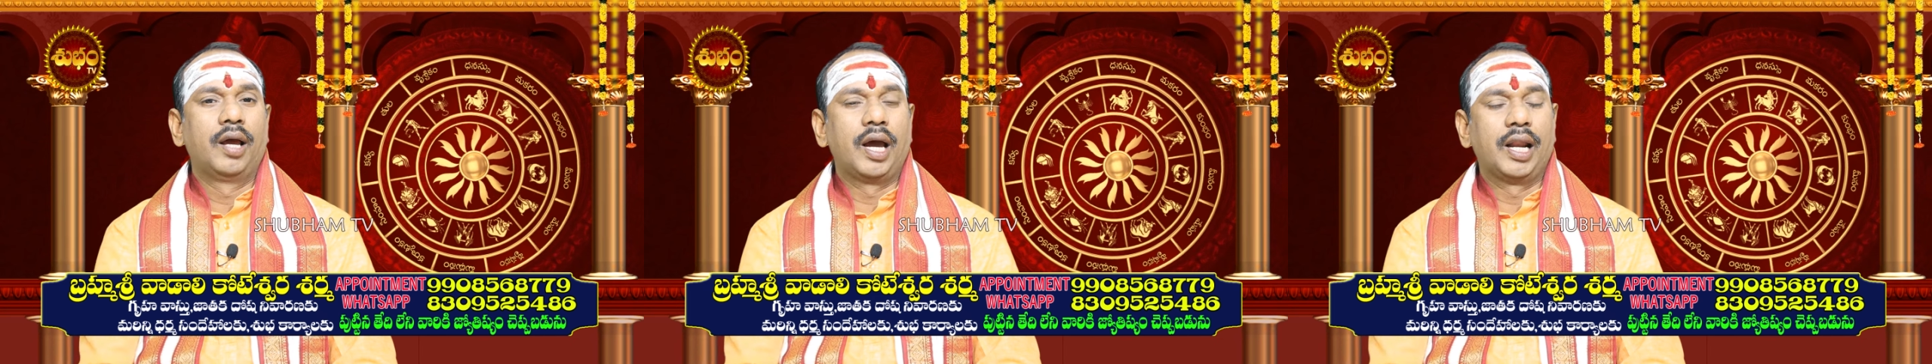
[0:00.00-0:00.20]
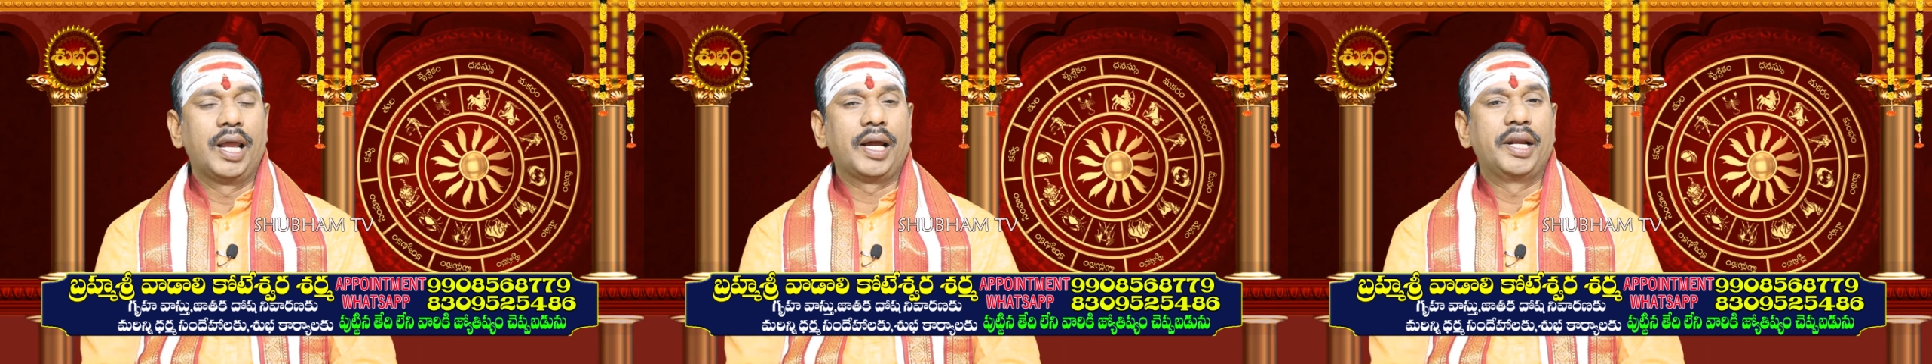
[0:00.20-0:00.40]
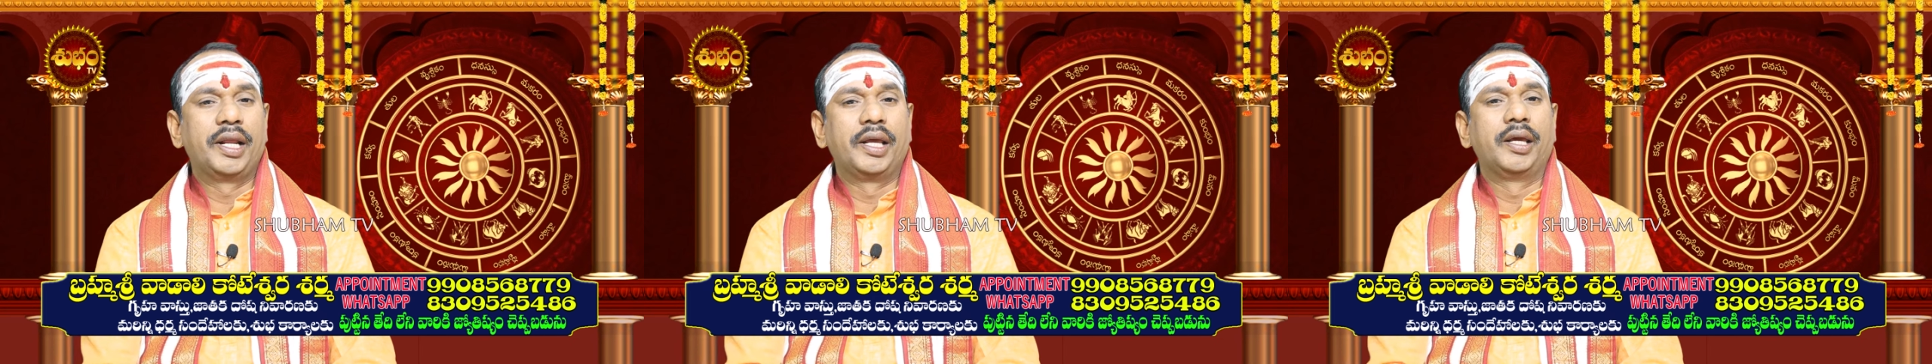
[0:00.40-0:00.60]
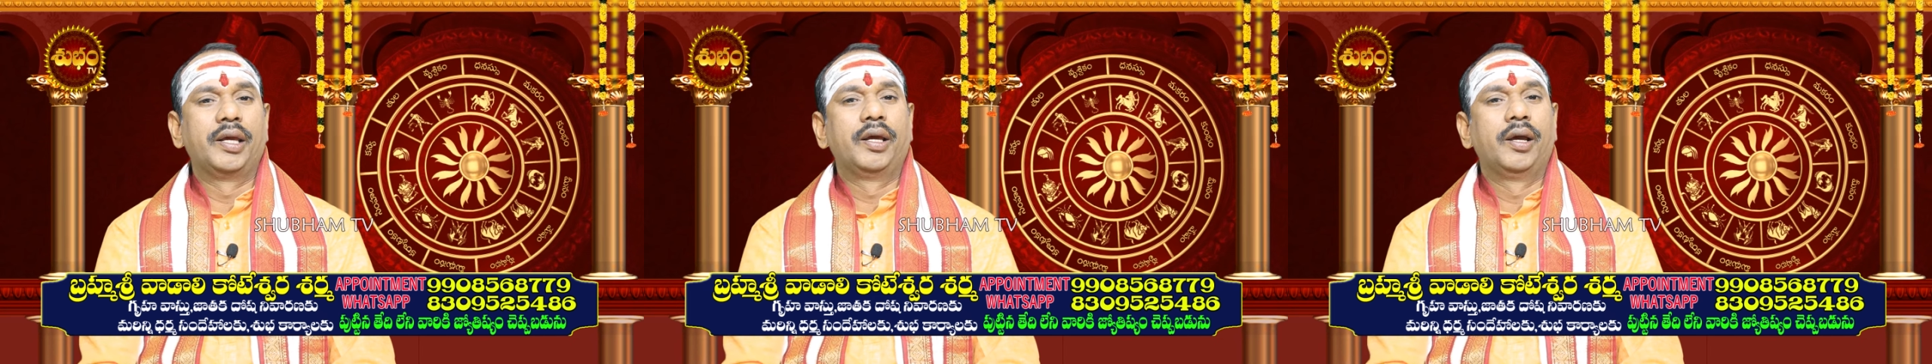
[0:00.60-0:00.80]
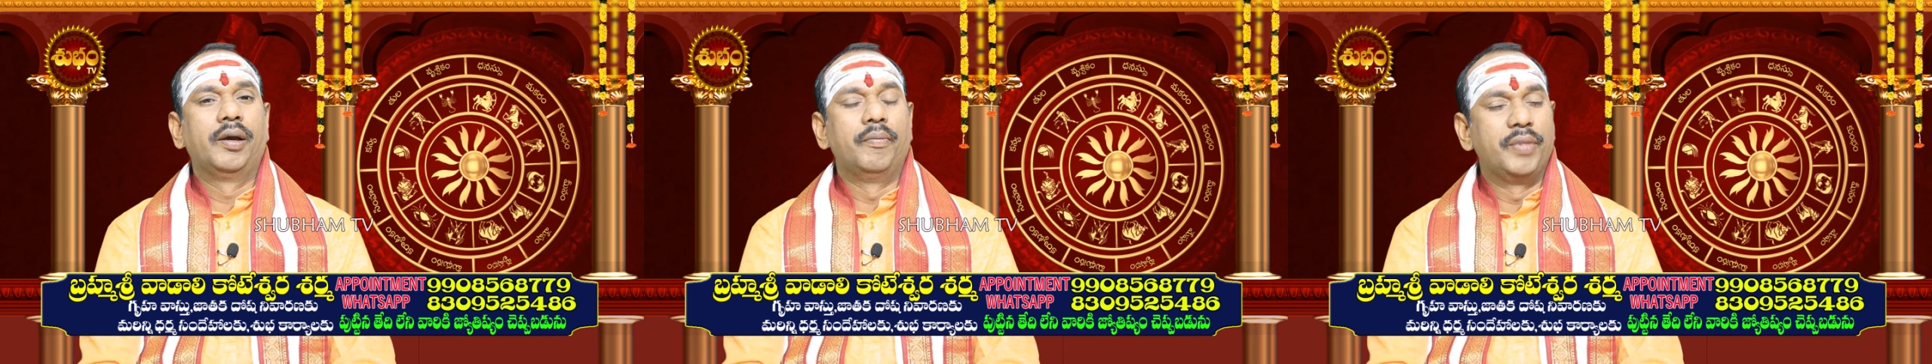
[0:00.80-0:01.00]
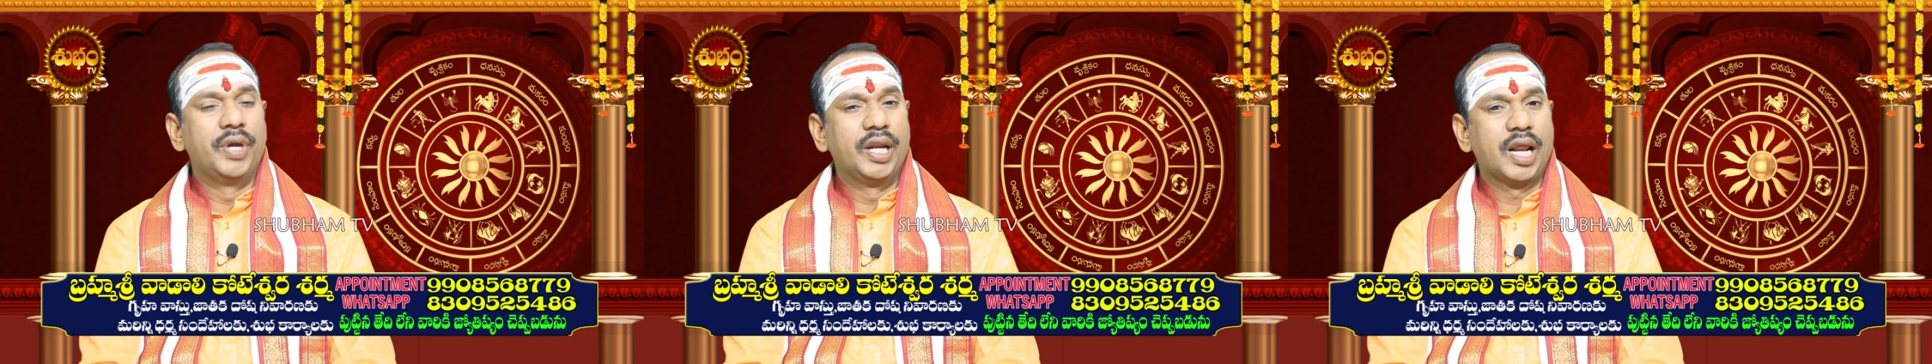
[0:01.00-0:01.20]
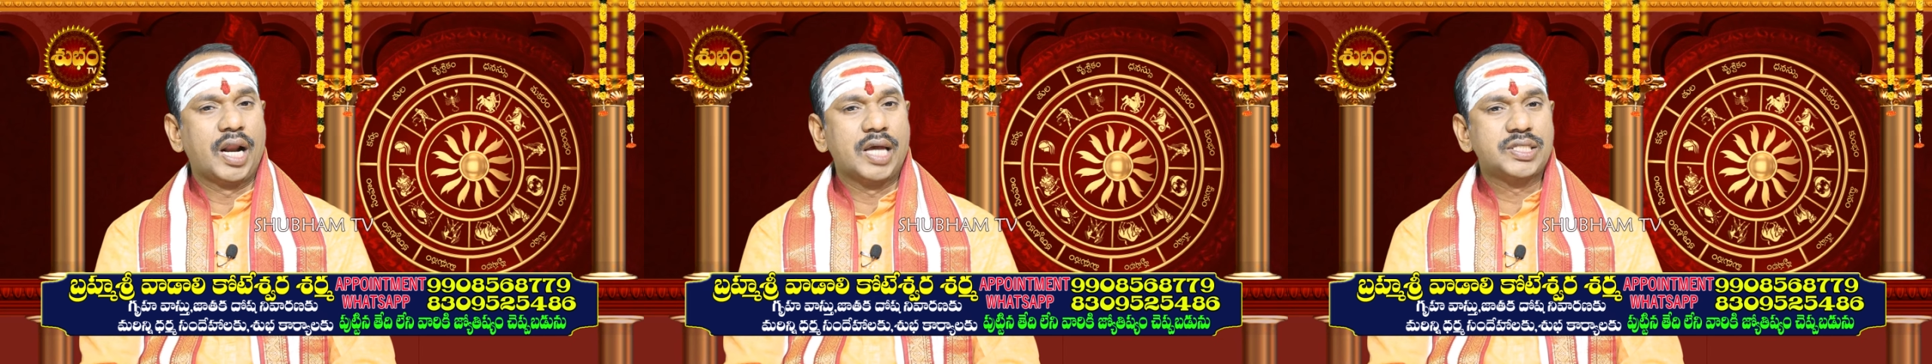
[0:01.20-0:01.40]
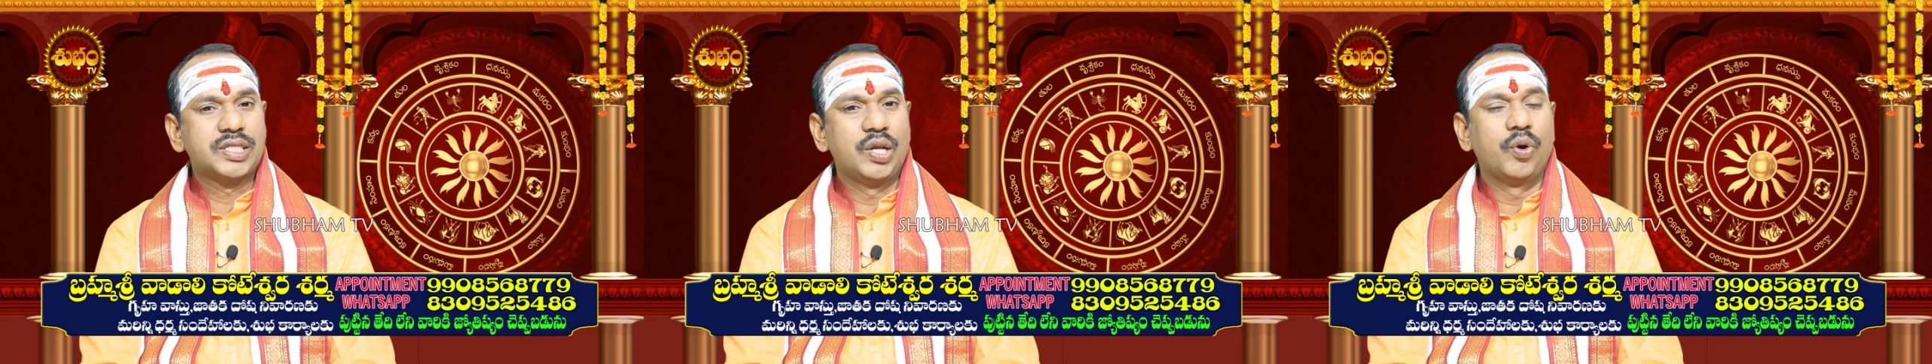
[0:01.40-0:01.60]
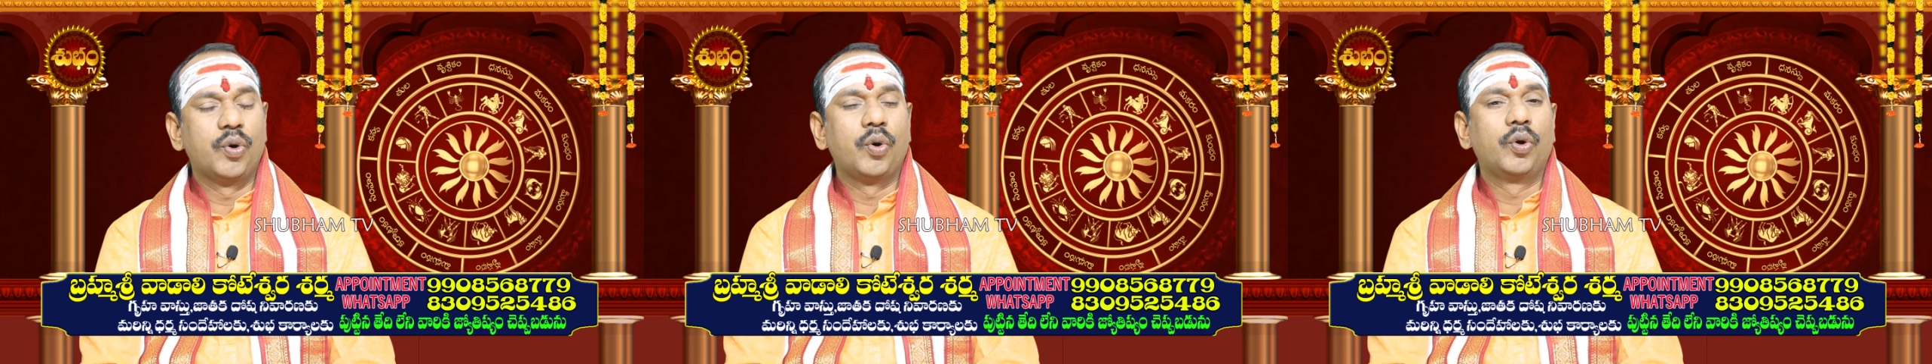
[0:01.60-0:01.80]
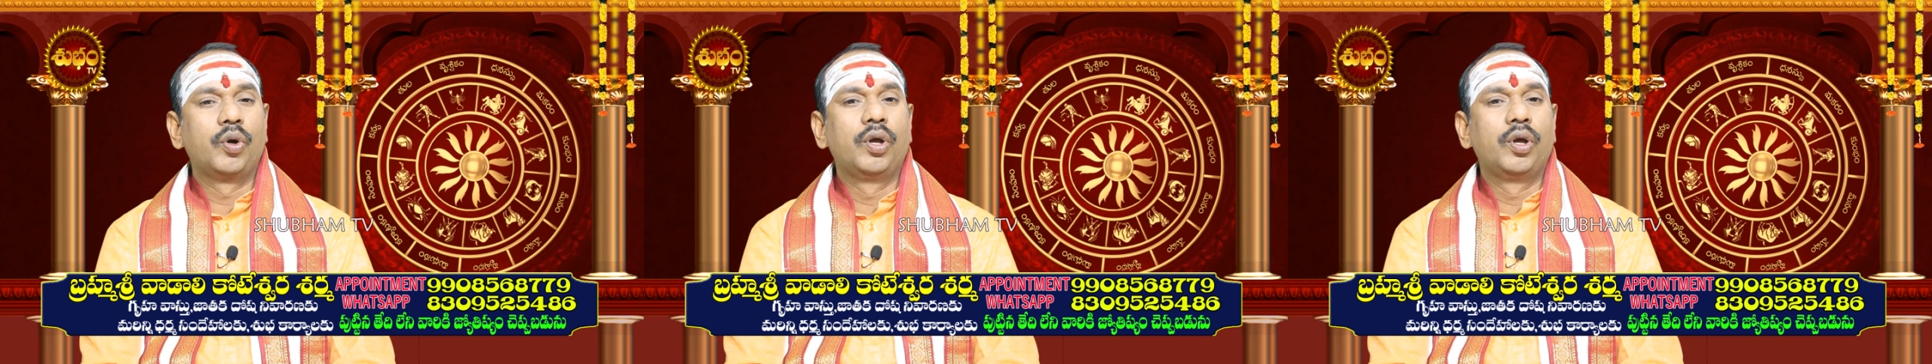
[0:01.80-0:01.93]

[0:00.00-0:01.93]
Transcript: అలాగనే మీనరాశిలో